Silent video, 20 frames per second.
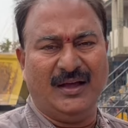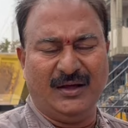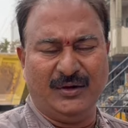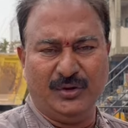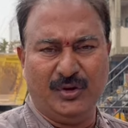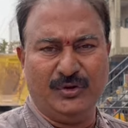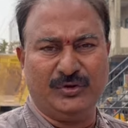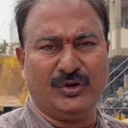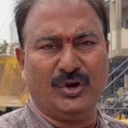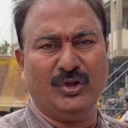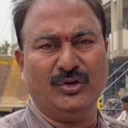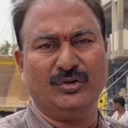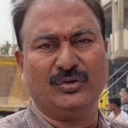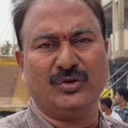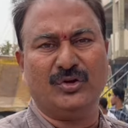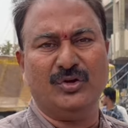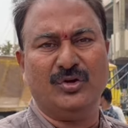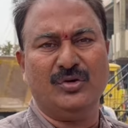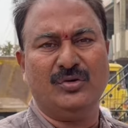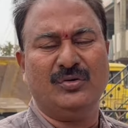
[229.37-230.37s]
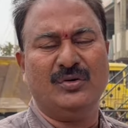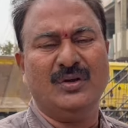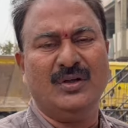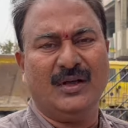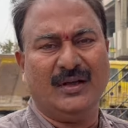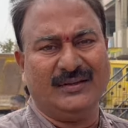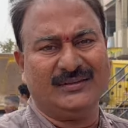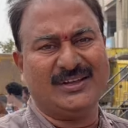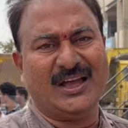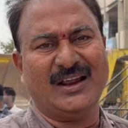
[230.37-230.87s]
రోజు రోజుకు
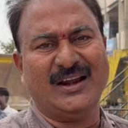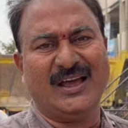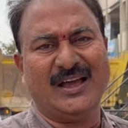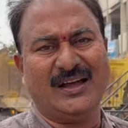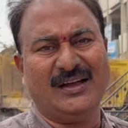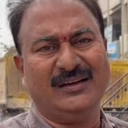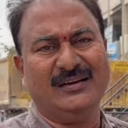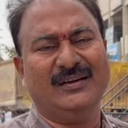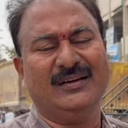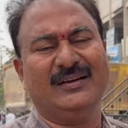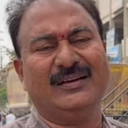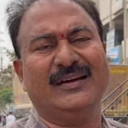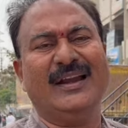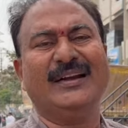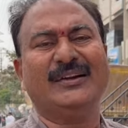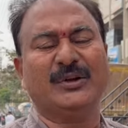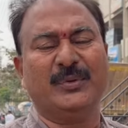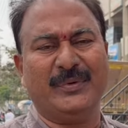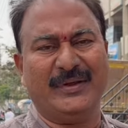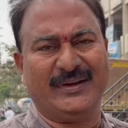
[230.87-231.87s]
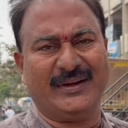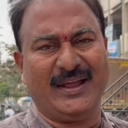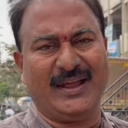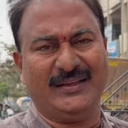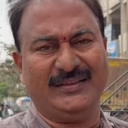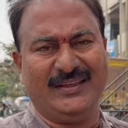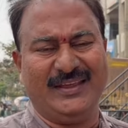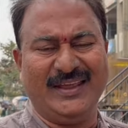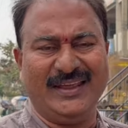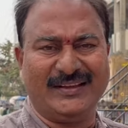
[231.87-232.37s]
చాలా రేట్లు
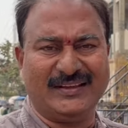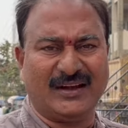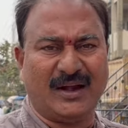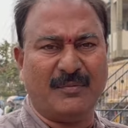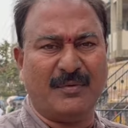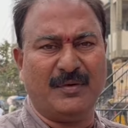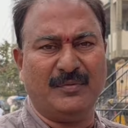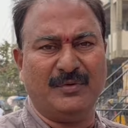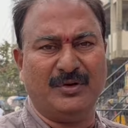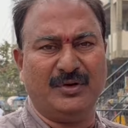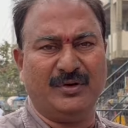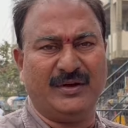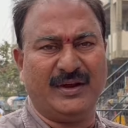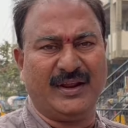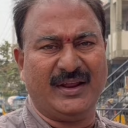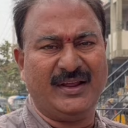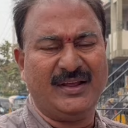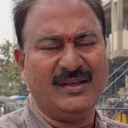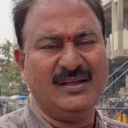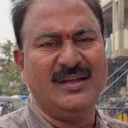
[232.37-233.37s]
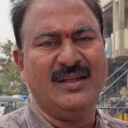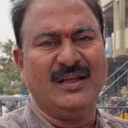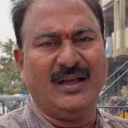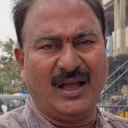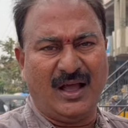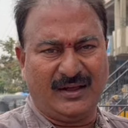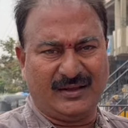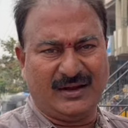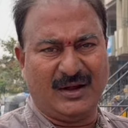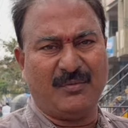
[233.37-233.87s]
పెరిగాయి ఈ క్రమంలోనే
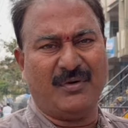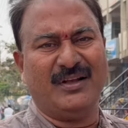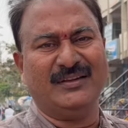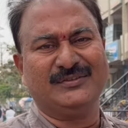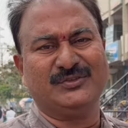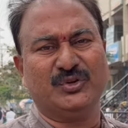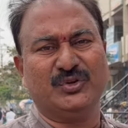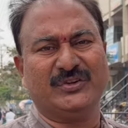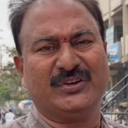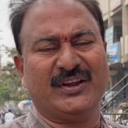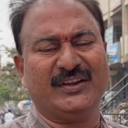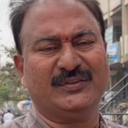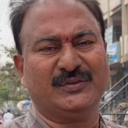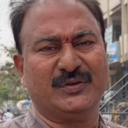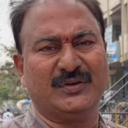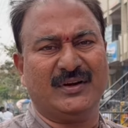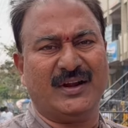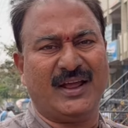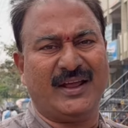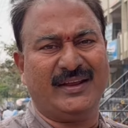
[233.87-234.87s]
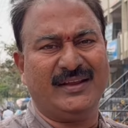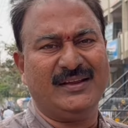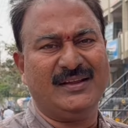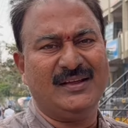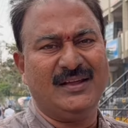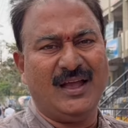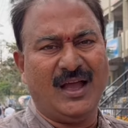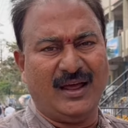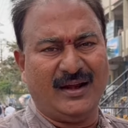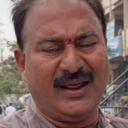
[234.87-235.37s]
అక్రమాలు చోటు చేసుకున్నాయి
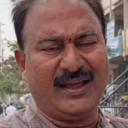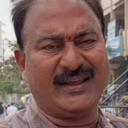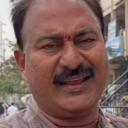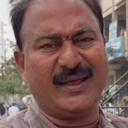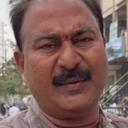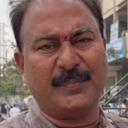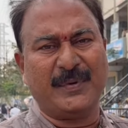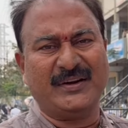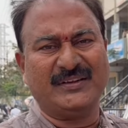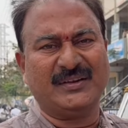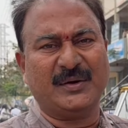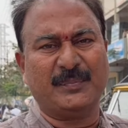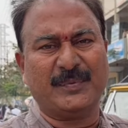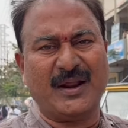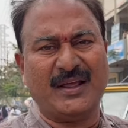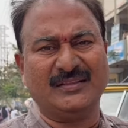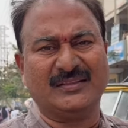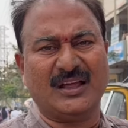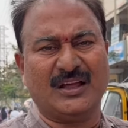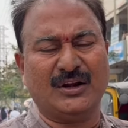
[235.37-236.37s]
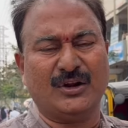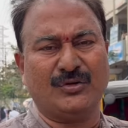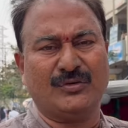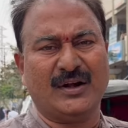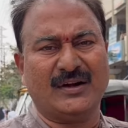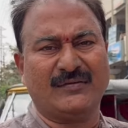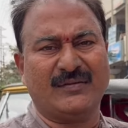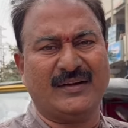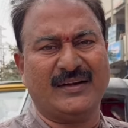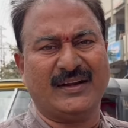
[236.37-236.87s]
అలాగే పరిసర ప్రాంతాల్లో
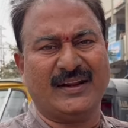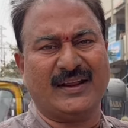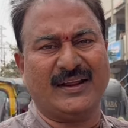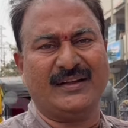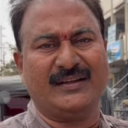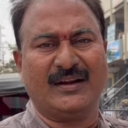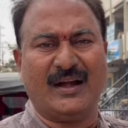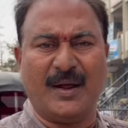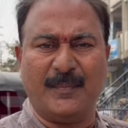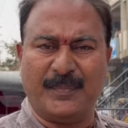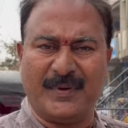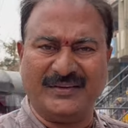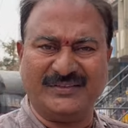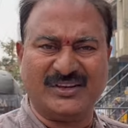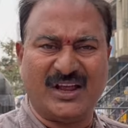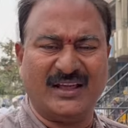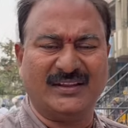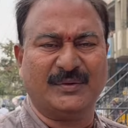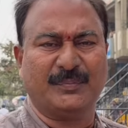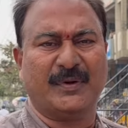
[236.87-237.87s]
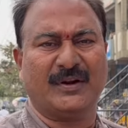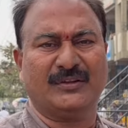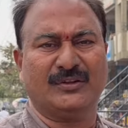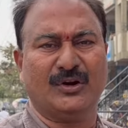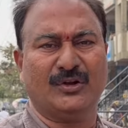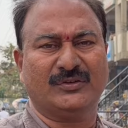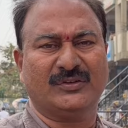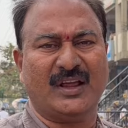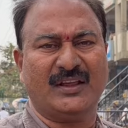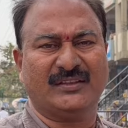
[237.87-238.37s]
ఉన్నటువంటి గ్రామ పంచాయతీ
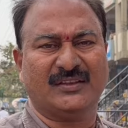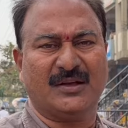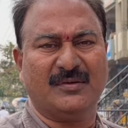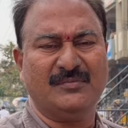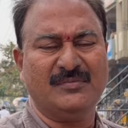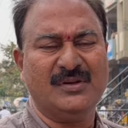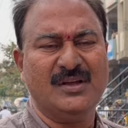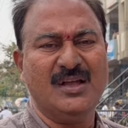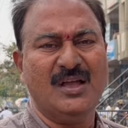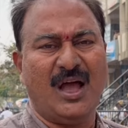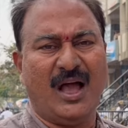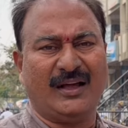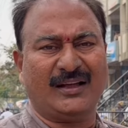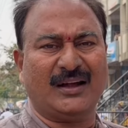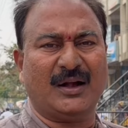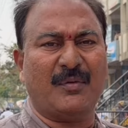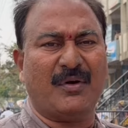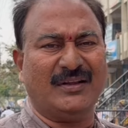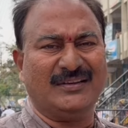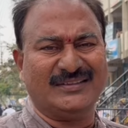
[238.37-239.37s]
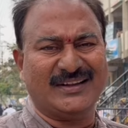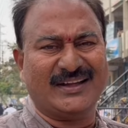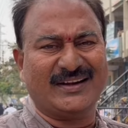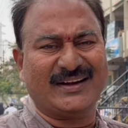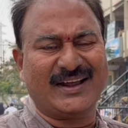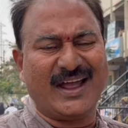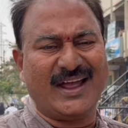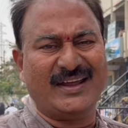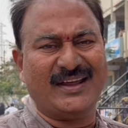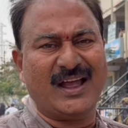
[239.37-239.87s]
పరిధిలో సైతం అక్రమాలు
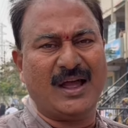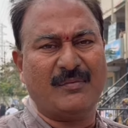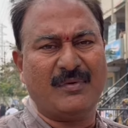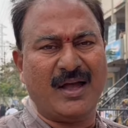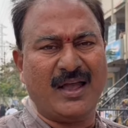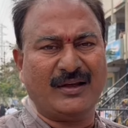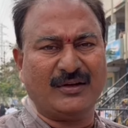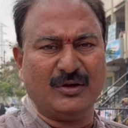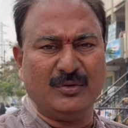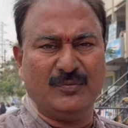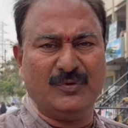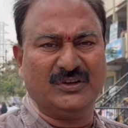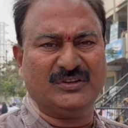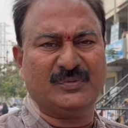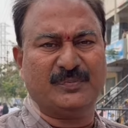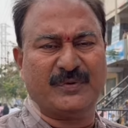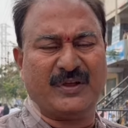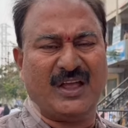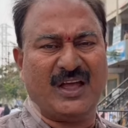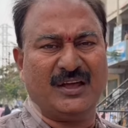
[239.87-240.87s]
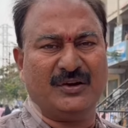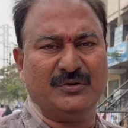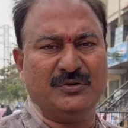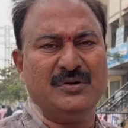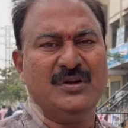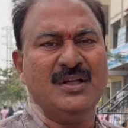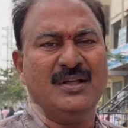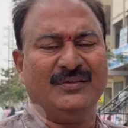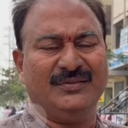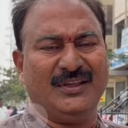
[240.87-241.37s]
జరిగాయి అమాయకులు మోసపోయారు
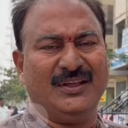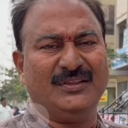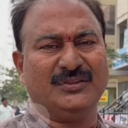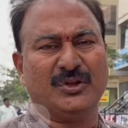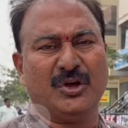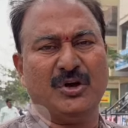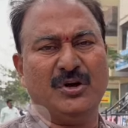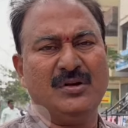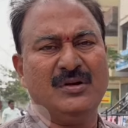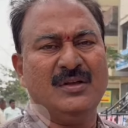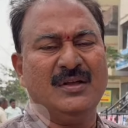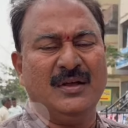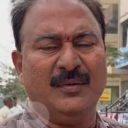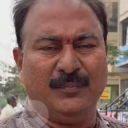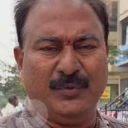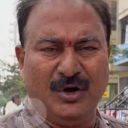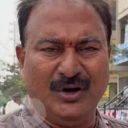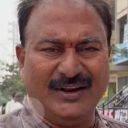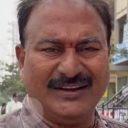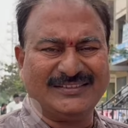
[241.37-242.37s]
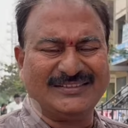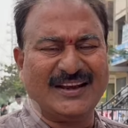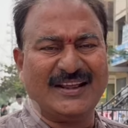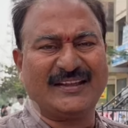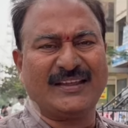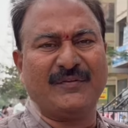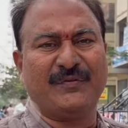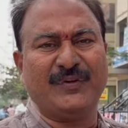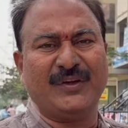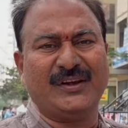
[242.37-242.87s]
దీంతో
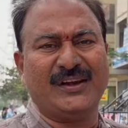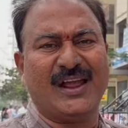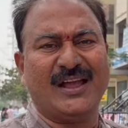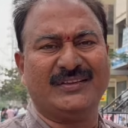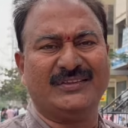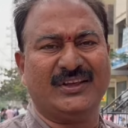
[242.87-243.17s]
పోలీసులకి ఫిర్యాదు